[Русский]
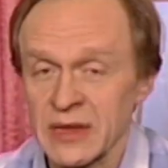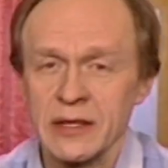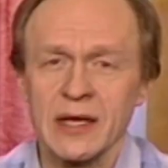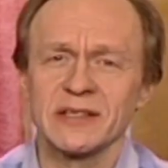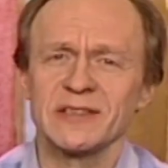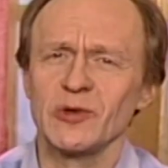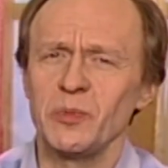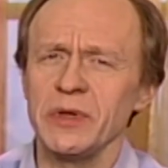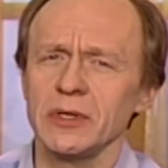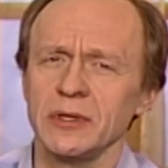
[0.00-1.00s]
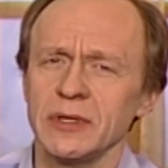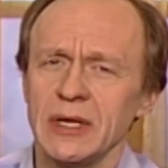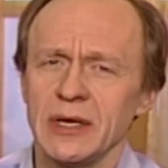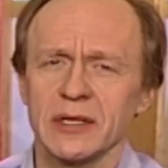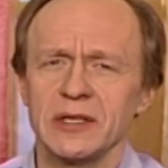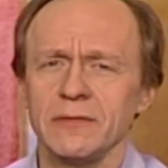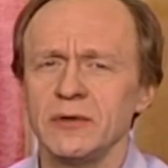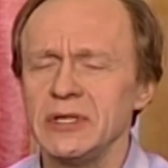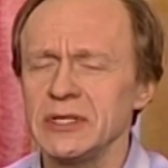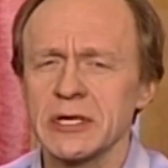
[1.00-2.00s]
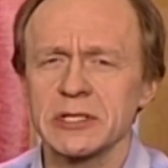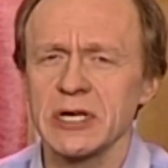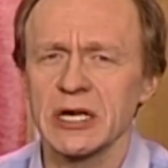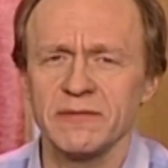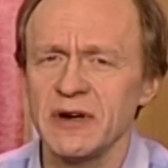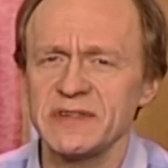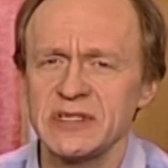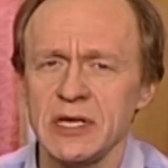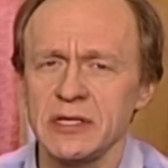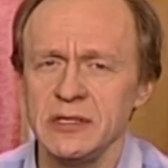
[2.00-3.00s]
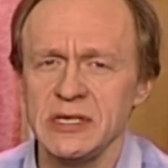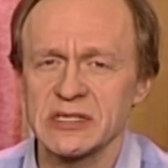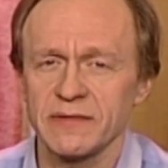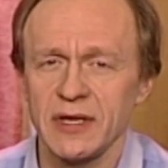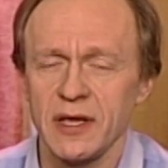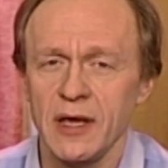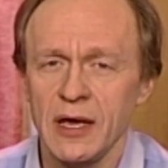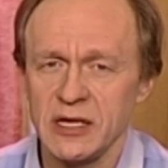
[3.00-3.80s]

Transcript: Не отступил он от него ни на шаг во все дни своей